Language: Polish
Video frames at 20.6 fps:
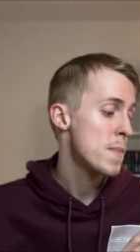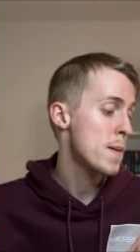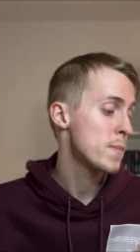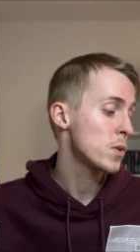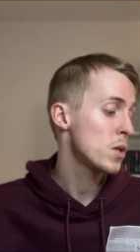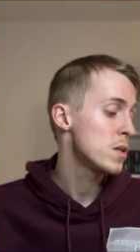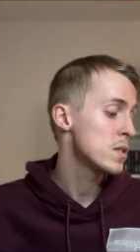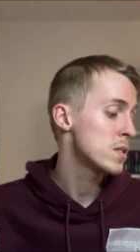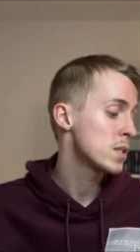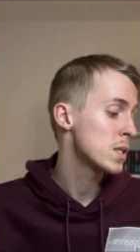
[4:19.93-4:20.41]

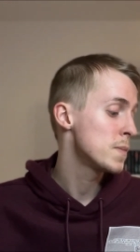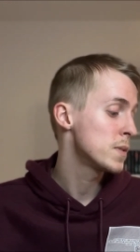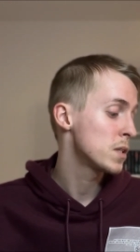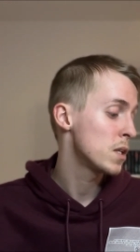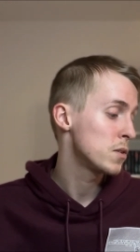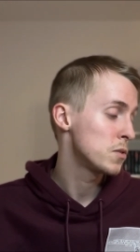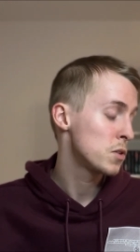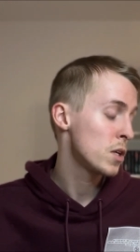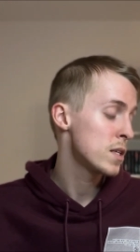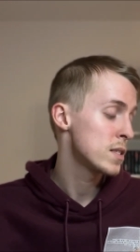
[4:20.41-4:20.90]
Mam do niej
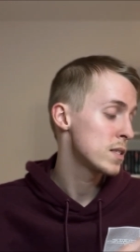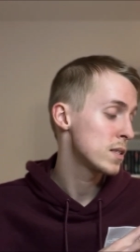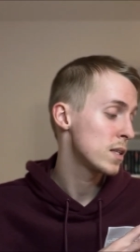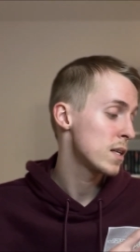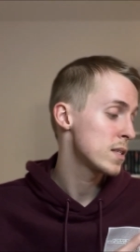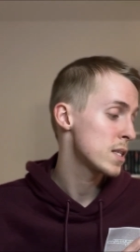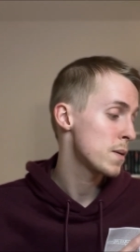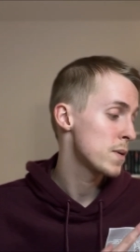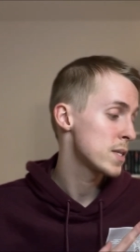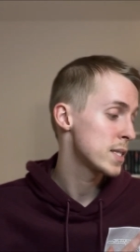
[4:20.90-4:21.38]
sentyment tej,
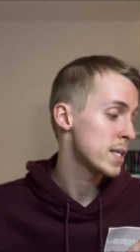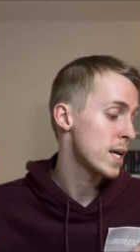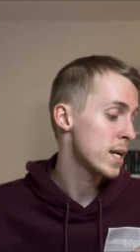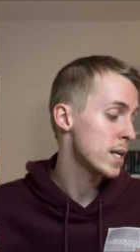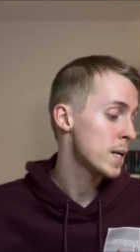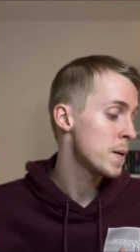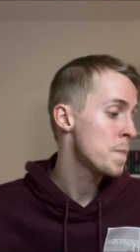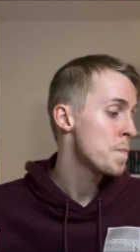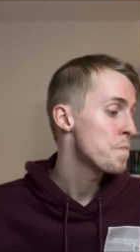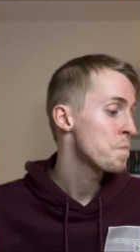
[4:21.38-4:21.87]
tej całej
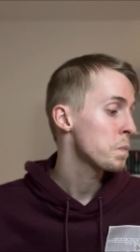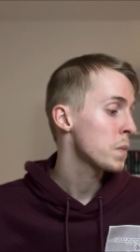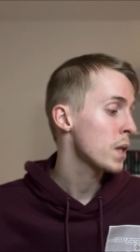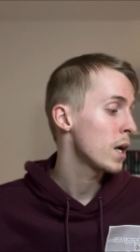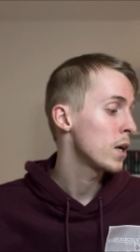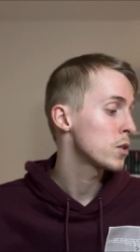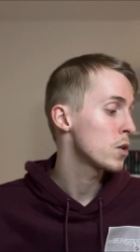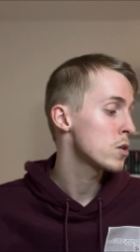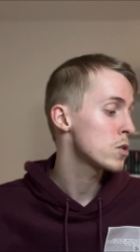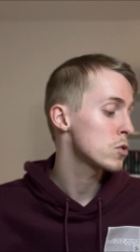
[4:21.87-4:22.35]
serii
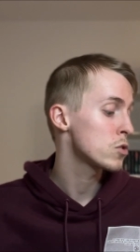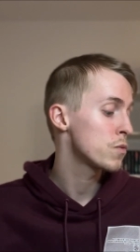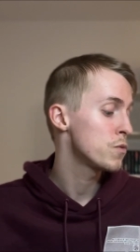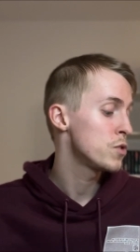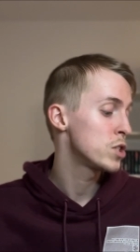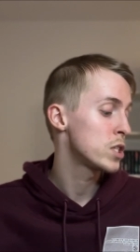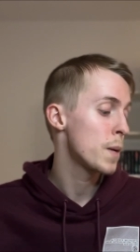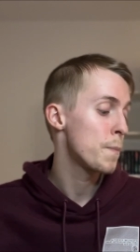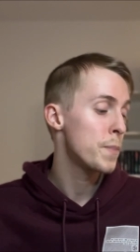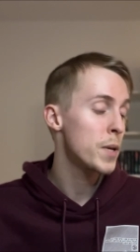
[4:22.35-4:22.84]
i to jest
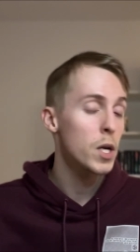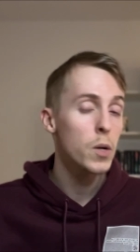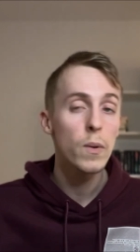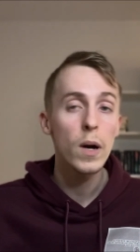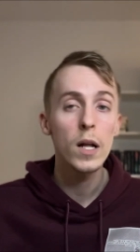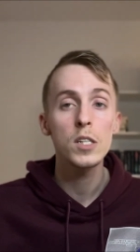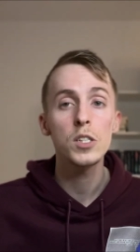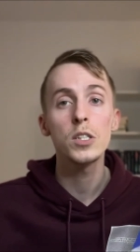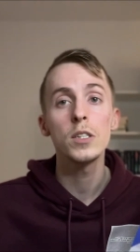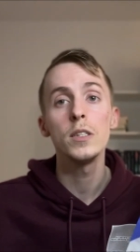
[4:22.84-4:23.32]
oczywiście
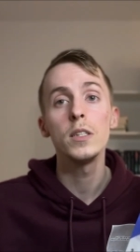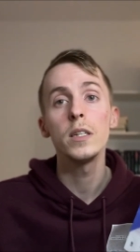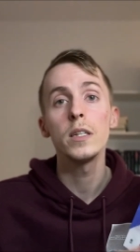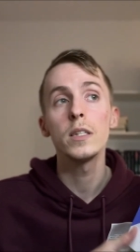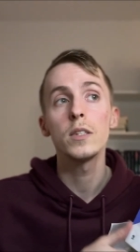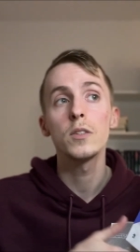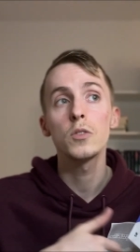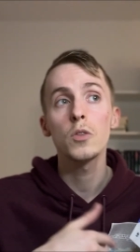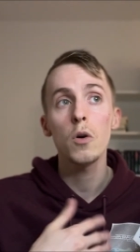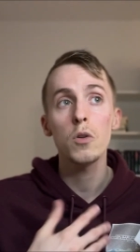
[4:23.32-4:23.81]
prequel,
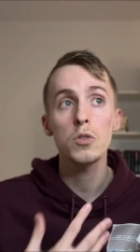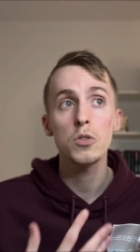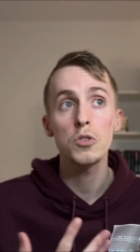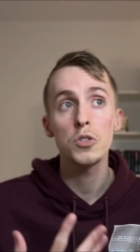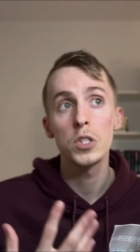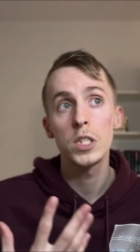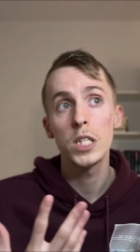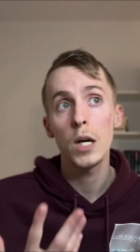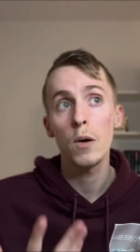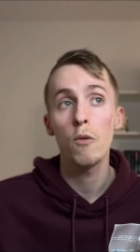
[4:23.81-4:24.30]
czyli to, co
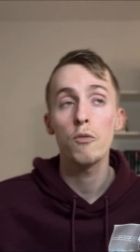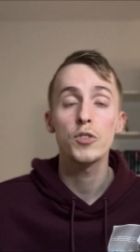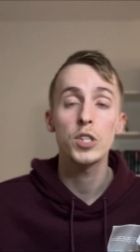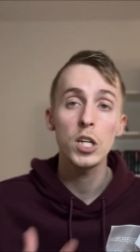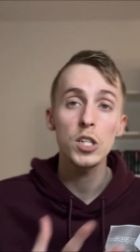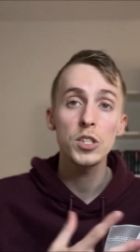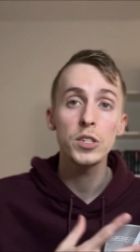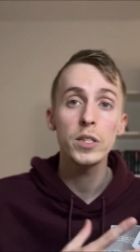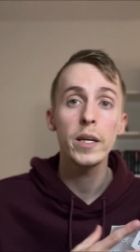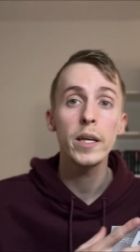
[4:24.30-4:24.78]
się działo
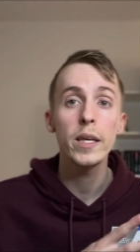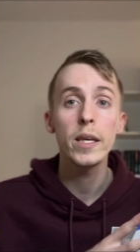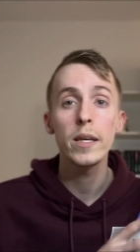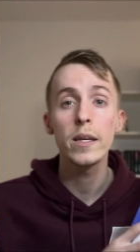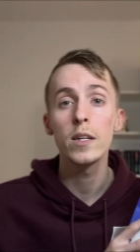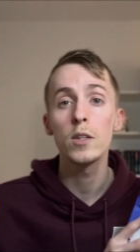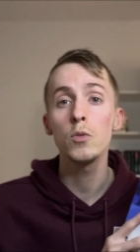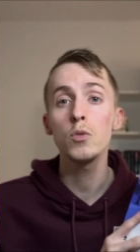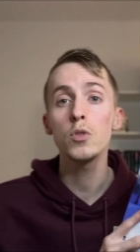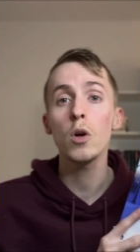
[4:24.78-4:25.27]

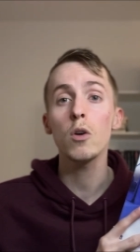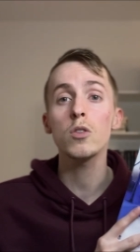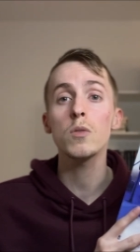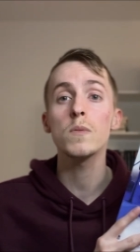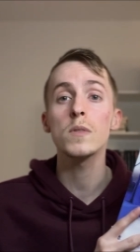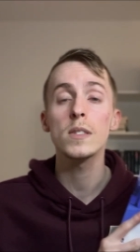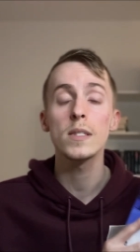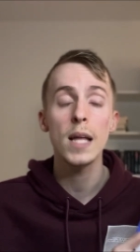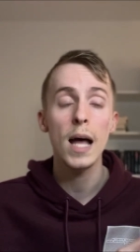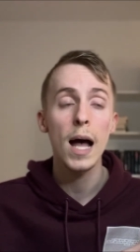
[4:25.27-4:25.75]
wcześniej. E, dużo
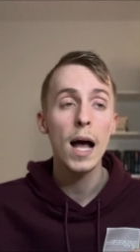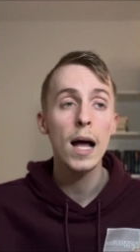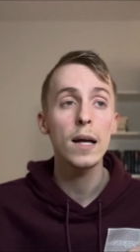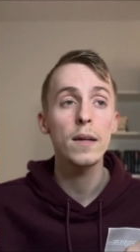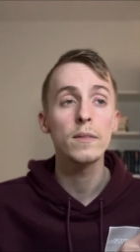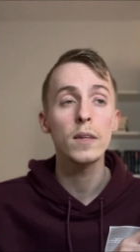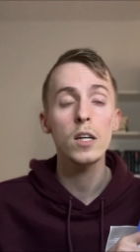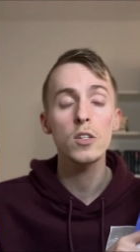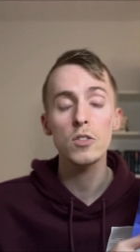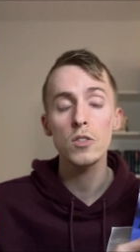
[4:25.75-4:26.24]
osób
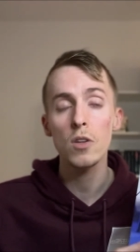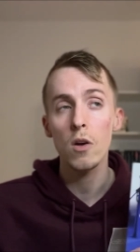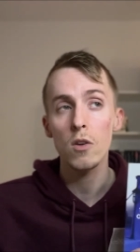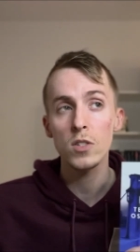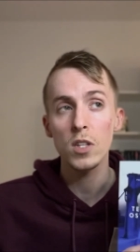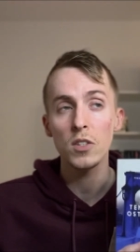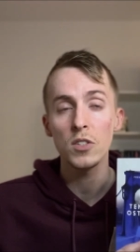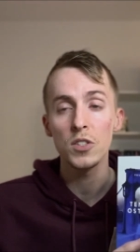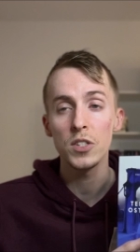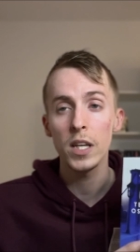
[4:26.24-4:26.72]
zna nasz
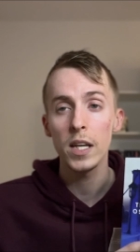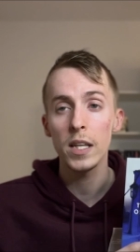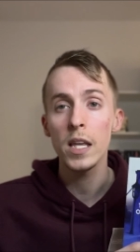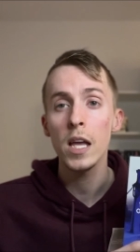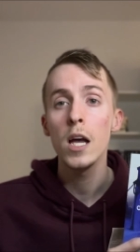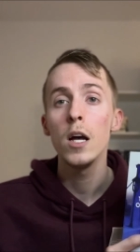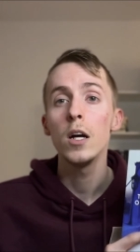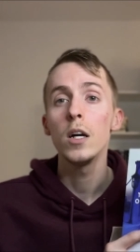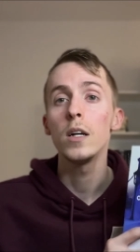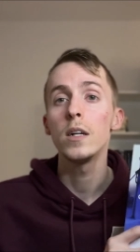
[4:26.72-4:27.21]
ostatni
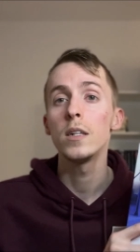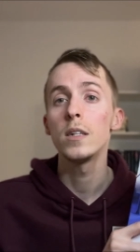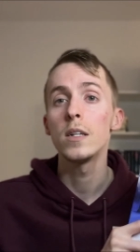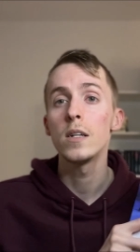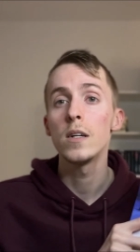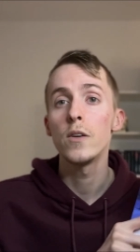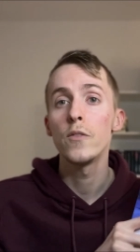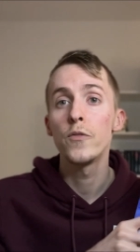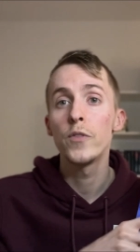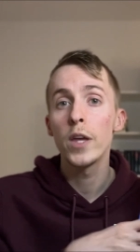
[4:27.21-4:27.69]
dzień,
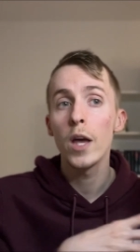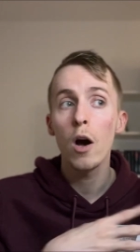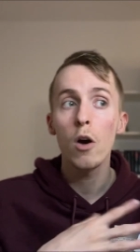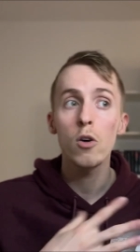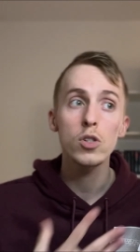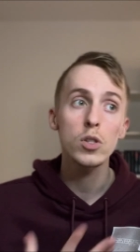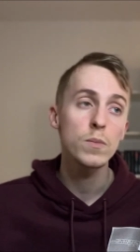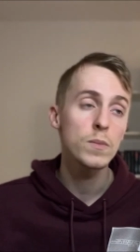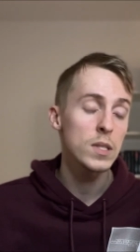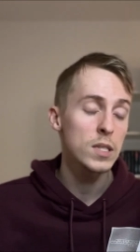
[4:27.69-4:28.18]
e,
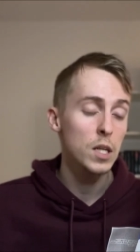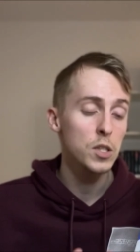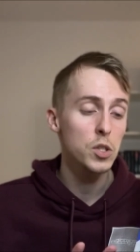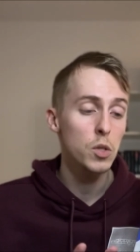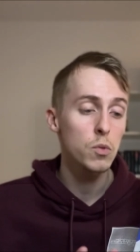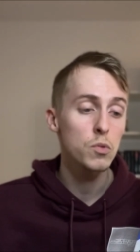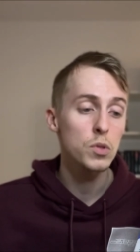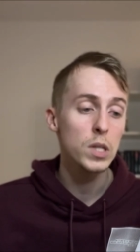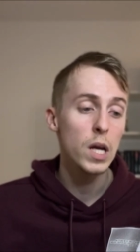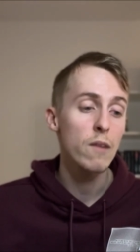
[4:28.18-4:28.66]
wie o czym jest ta
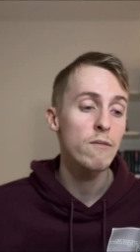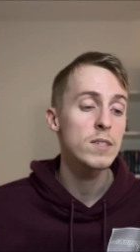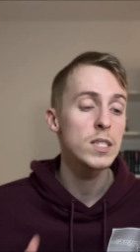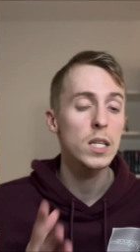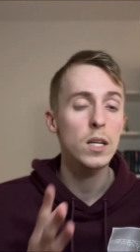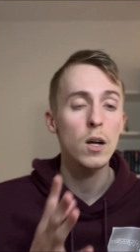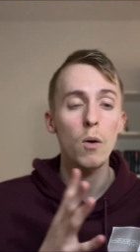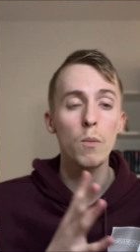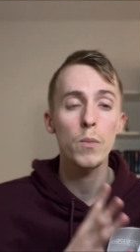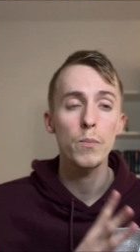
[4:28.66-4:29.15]
książka,
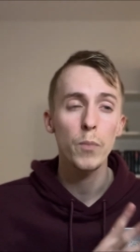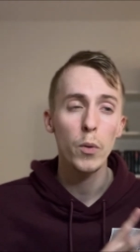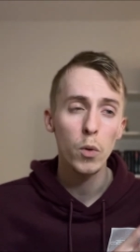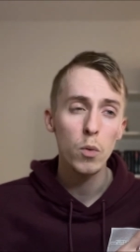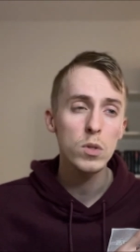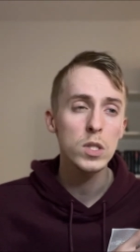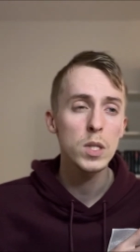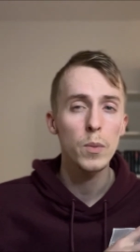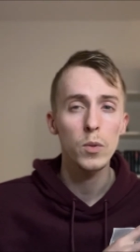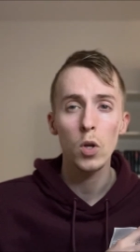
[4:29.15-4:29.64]
więc tak
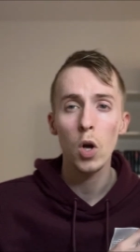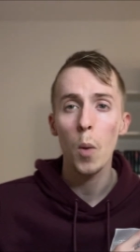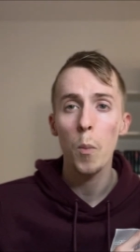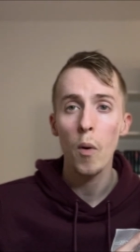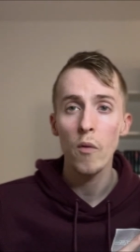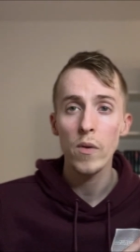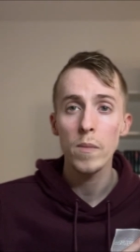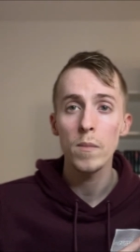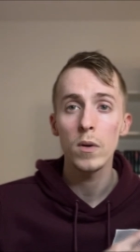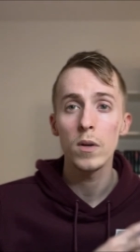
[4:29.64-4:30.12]
pokrótce
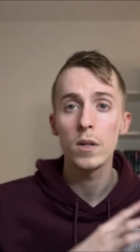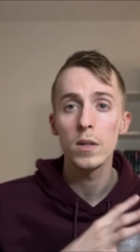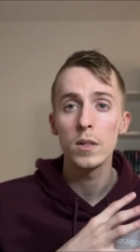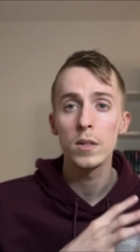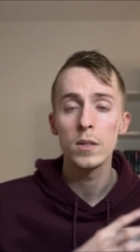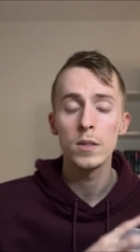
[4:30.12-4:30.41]
tylko powiem. E,